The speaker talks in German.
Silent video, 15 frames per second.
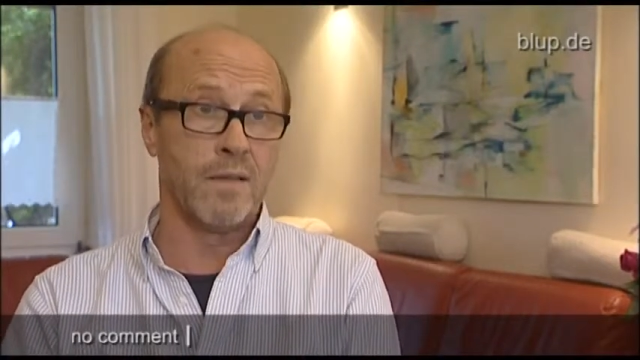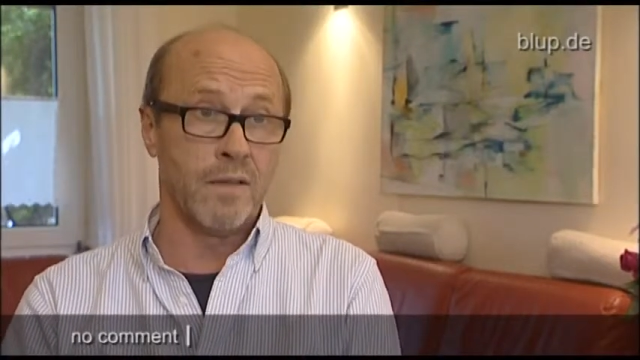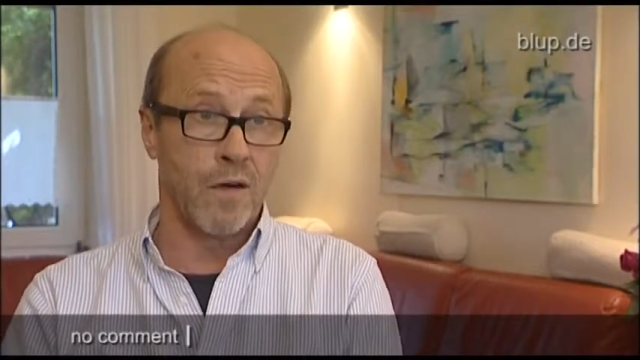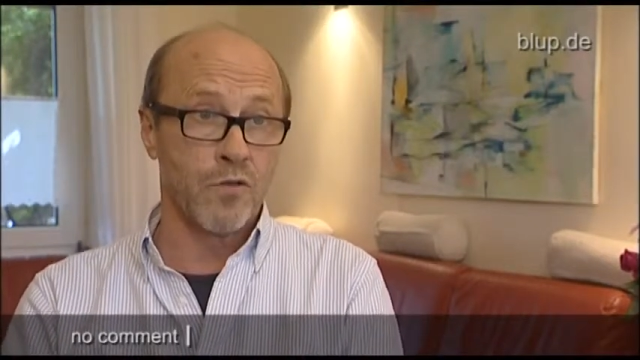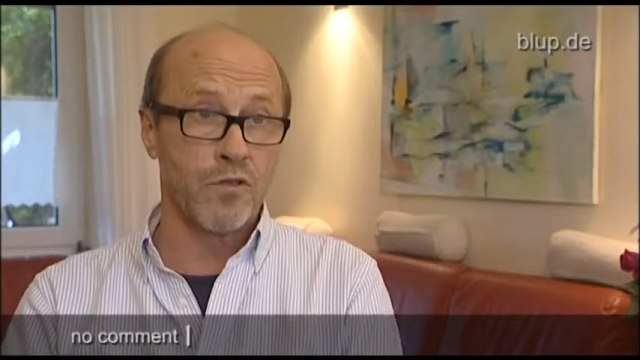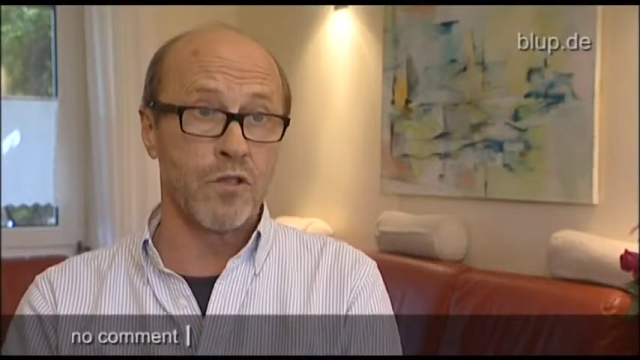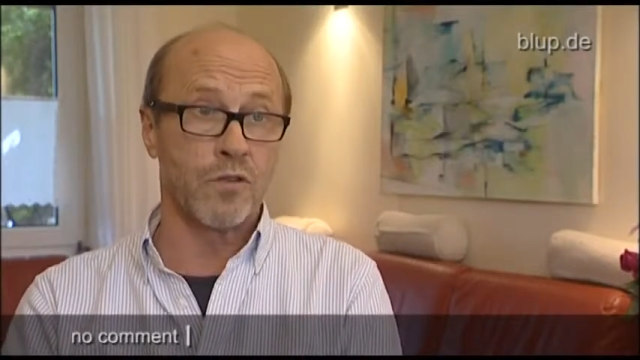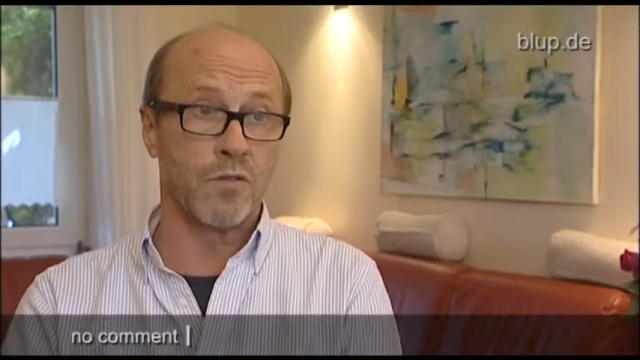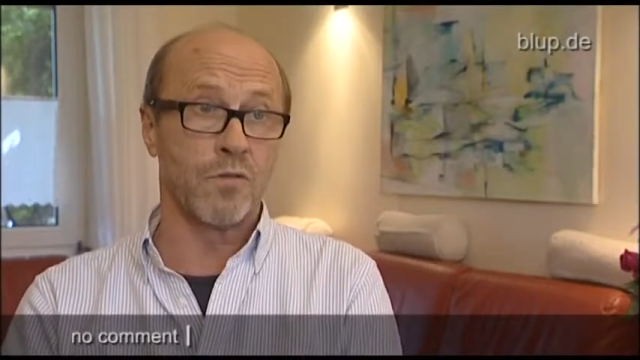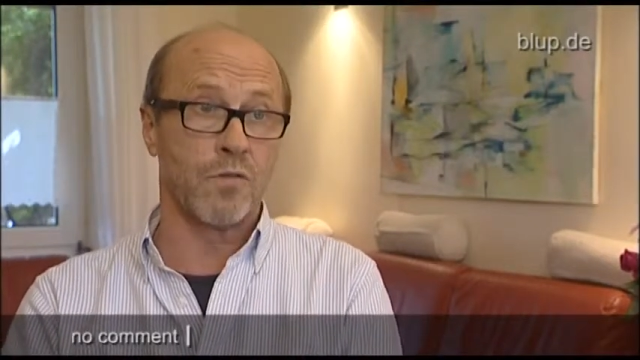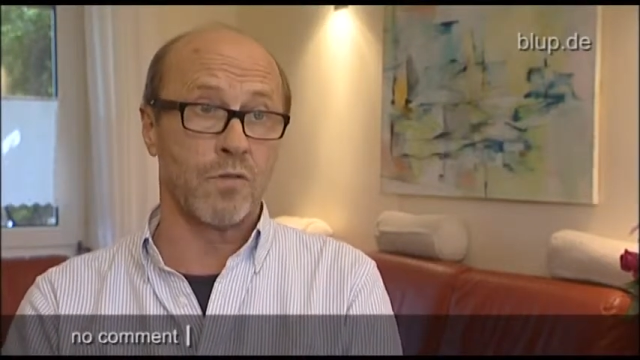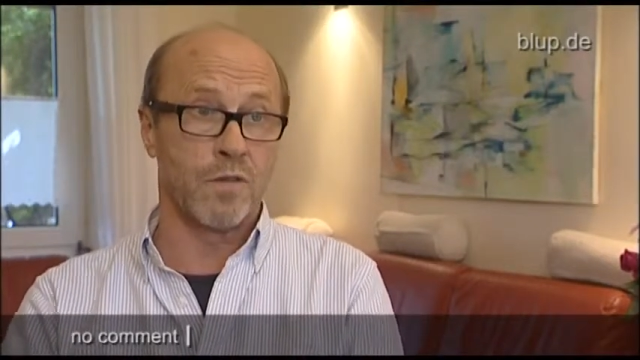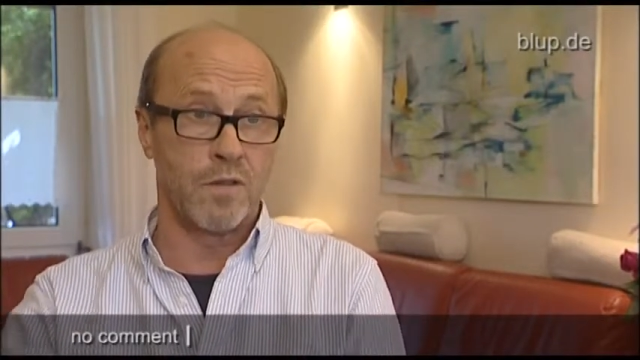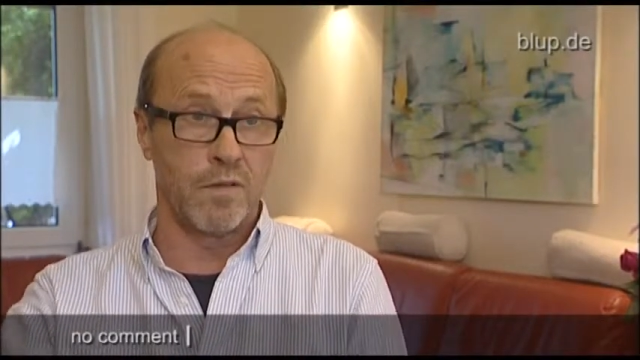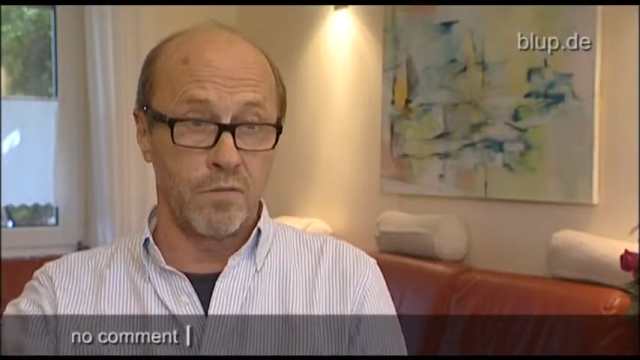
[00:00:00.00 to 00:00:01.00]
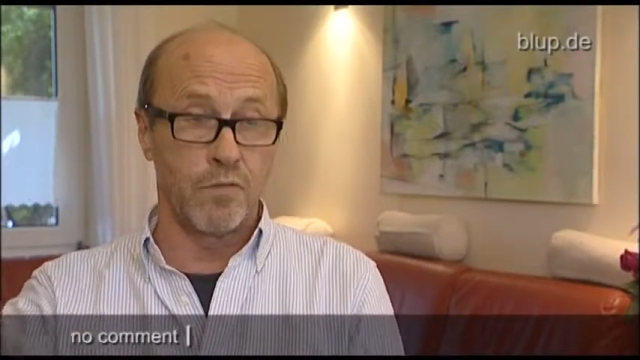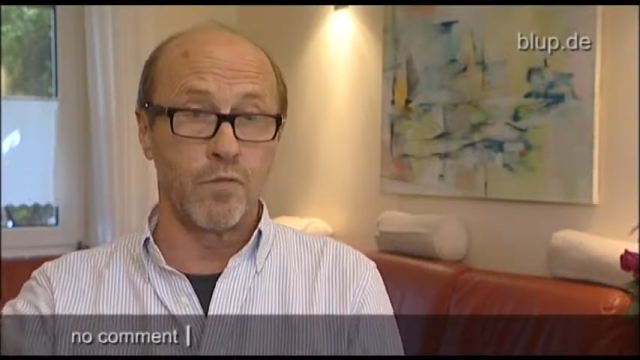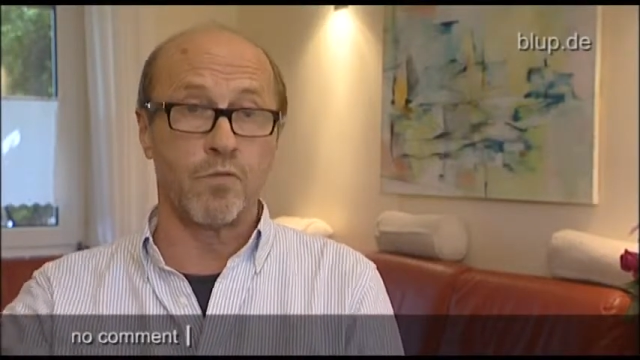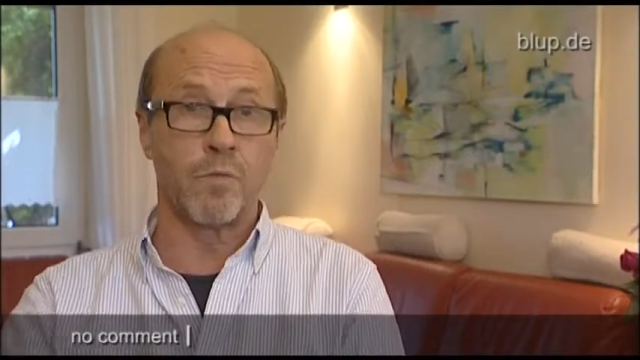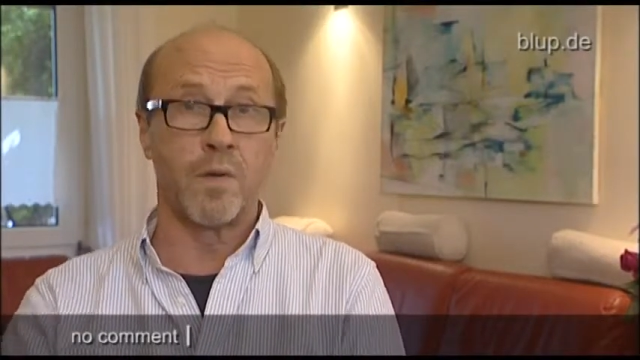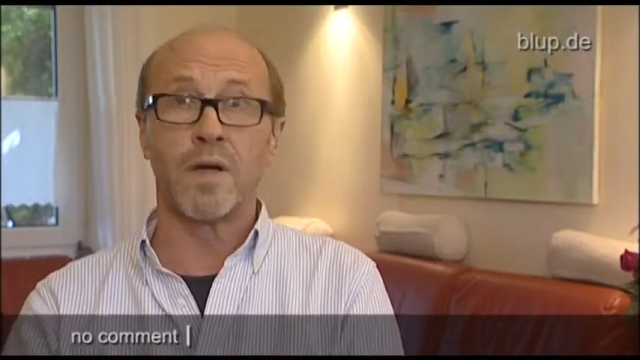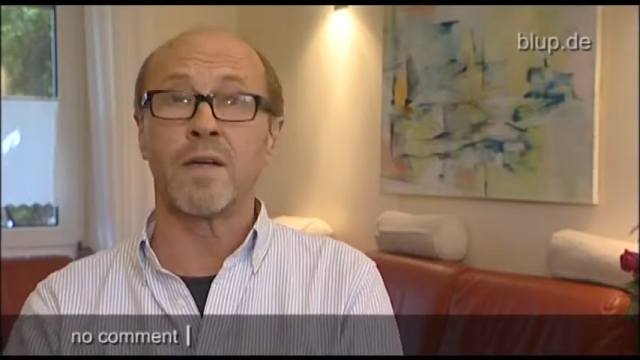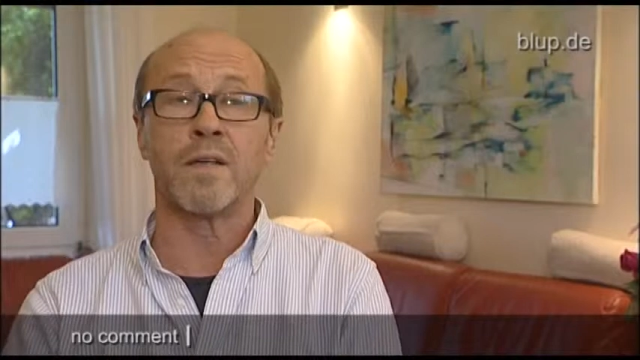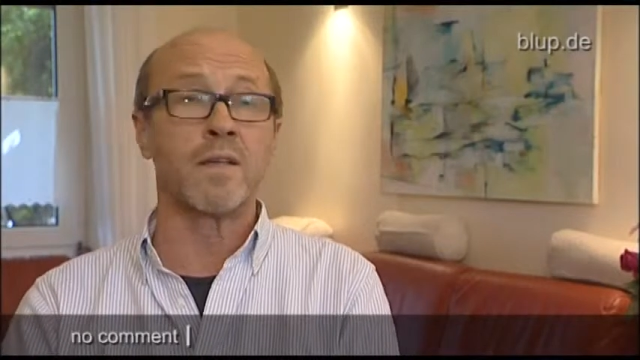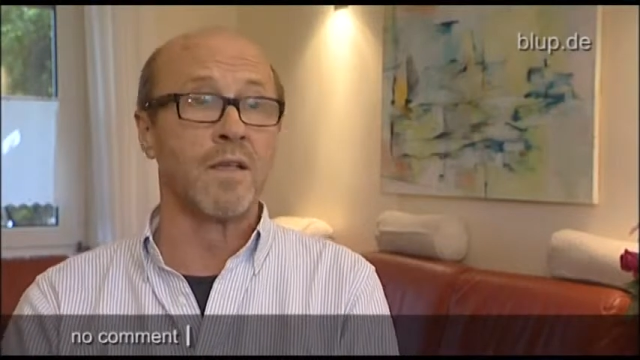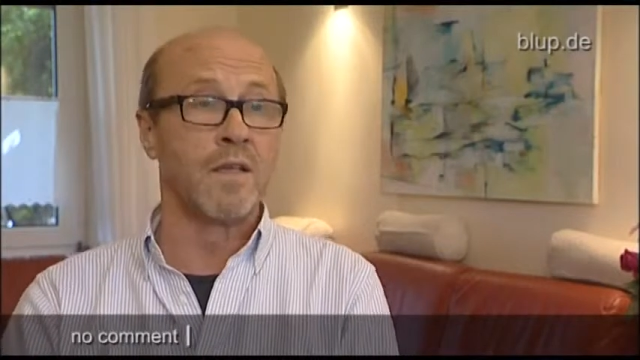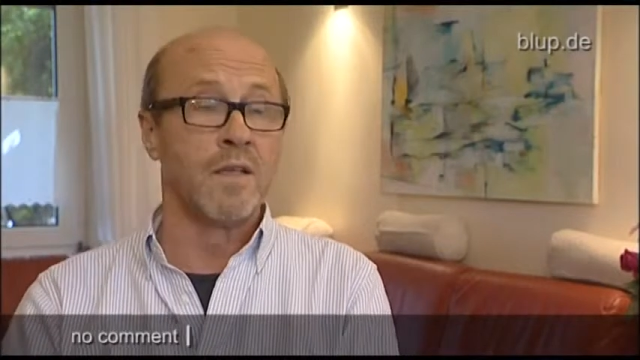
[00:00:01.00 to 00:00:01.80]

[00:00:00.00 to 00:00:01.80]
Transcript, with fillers: ausgedruckt, den Flugplan.